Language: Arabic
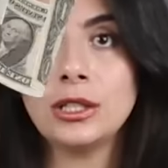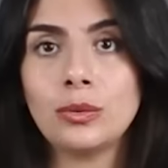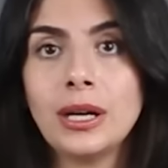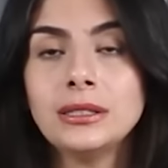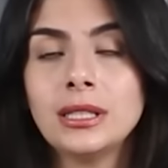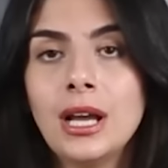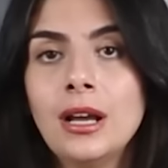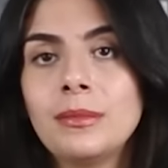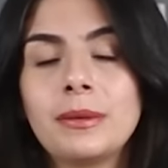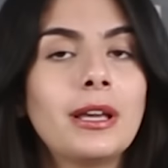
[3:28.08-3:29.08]
كيلو وات
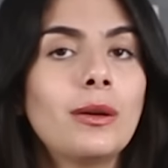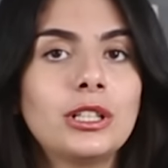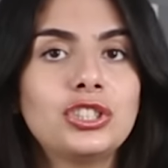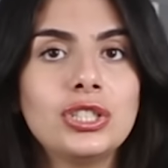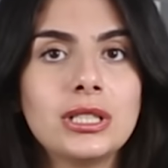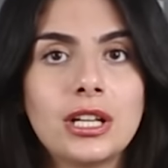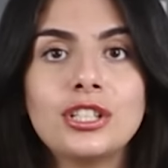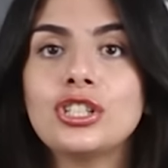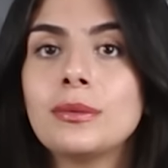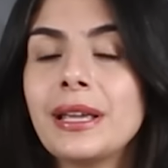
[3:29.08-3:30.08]
من 120
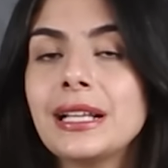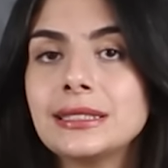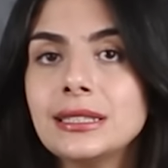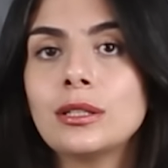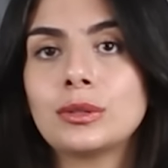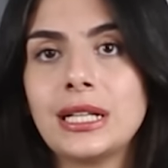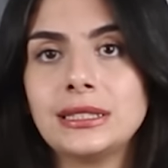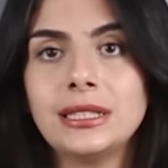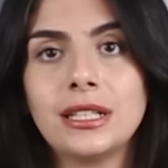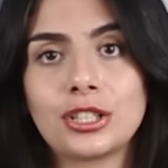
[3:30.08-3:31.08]
قرش ل
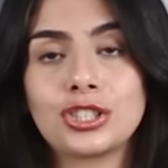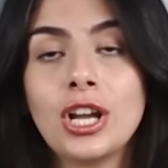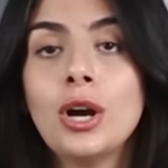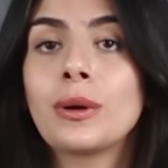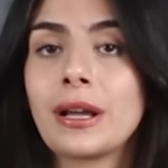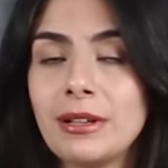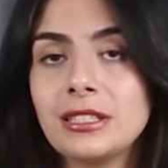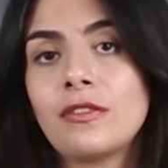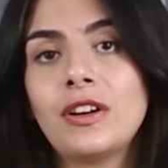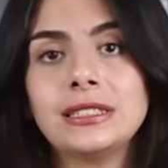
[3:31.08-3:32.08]
136 قرش
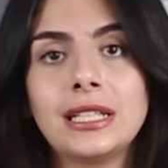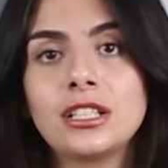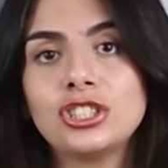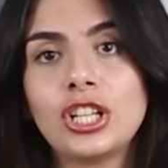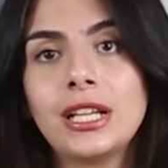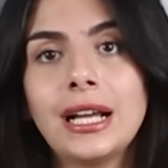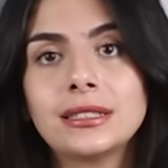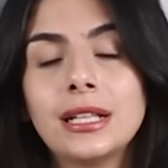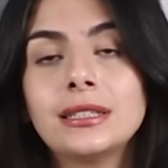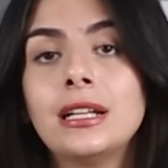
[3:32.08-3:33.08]
وكمان رفعت سعر الشريحه
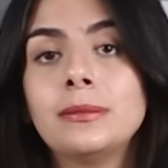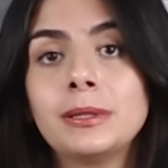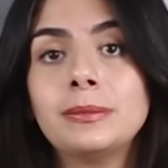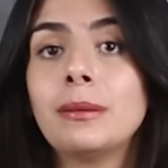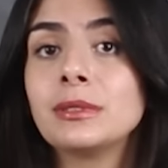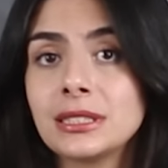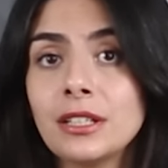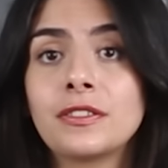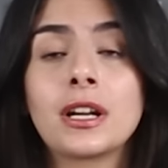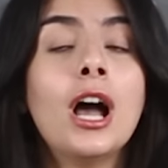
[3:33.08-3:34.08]
الثالثه اللي بتبدا من
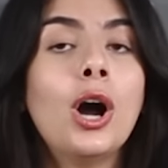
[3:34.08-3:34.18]
صفر